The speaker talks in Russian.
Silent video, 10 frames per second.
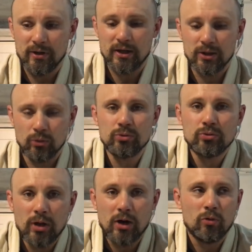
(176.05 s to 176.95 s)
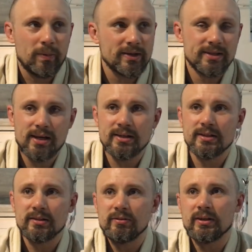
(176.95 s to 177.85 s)
Они на утюгах уползали из
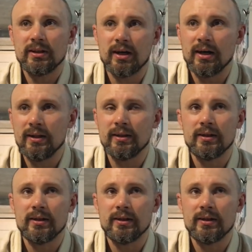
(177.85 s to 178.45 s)
этого Кадакана